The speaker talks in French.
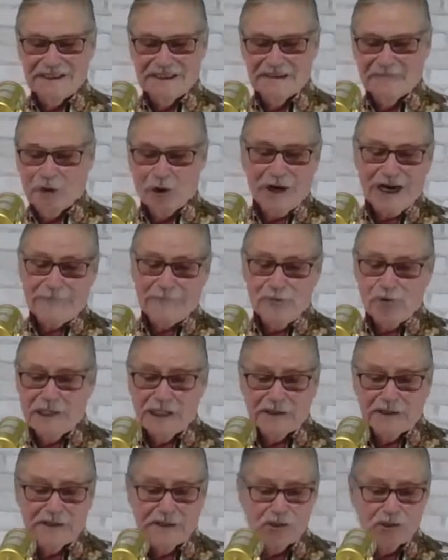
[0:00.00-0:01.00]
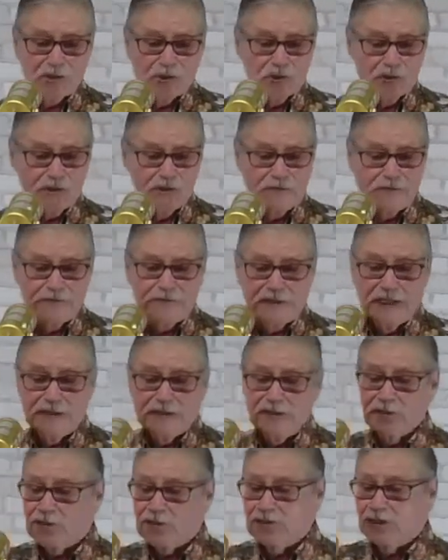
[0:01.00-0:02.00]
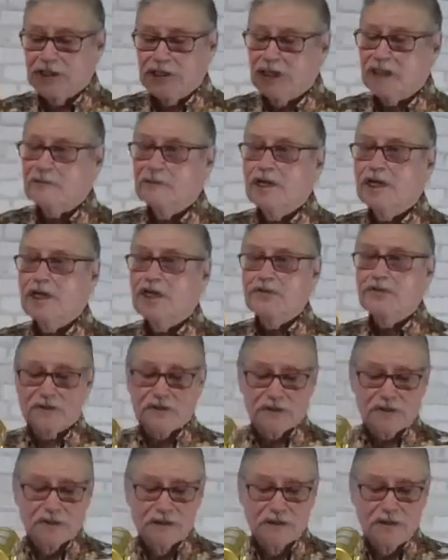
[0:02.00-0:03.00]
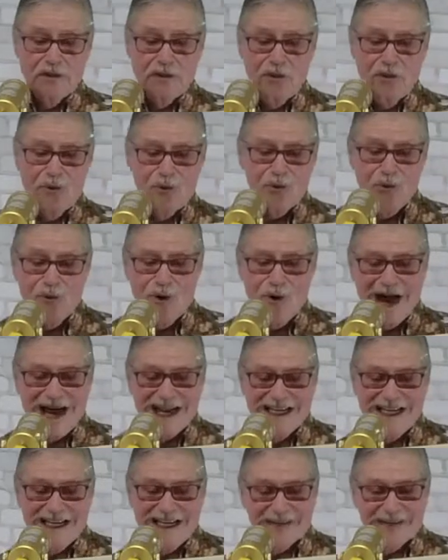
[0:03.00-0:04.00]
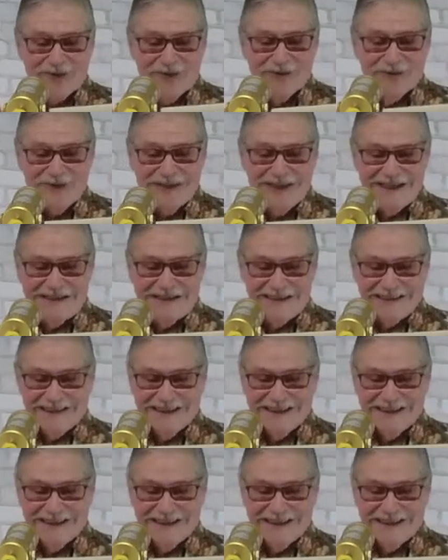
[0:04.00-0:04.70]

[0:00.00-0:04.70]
me rappelant des jours de fête, des kermesses, où allègrement,